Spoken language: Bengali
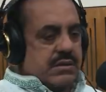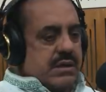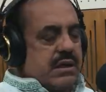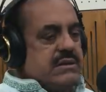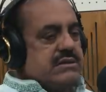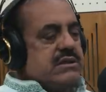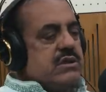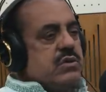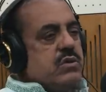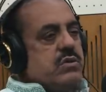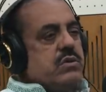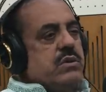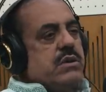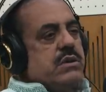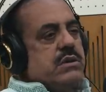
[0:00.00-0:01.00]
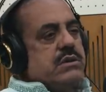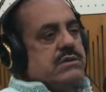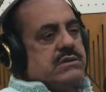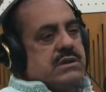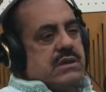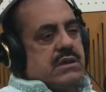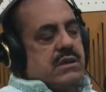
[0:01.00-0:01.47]
ইয়ে ছিল
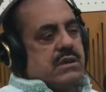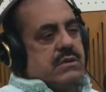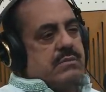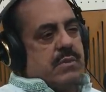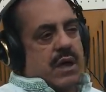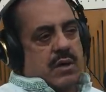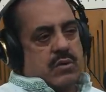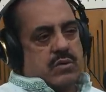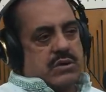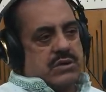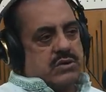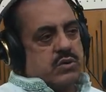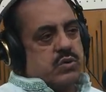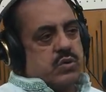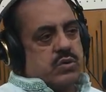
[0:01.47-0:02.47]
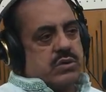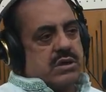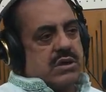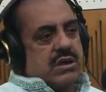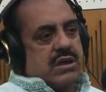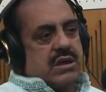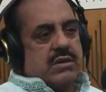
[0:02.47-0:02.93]
যে ভালো কিছু
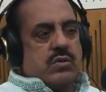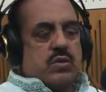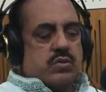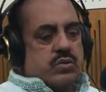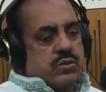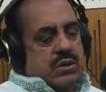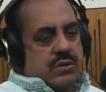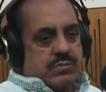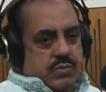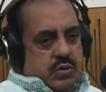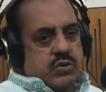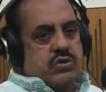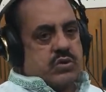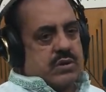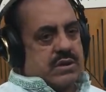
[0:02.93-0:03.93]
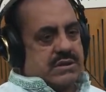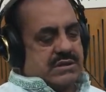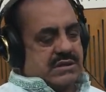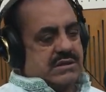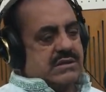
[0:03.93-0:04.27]
করতে গেলে নতুনের প্রয়োজন আছে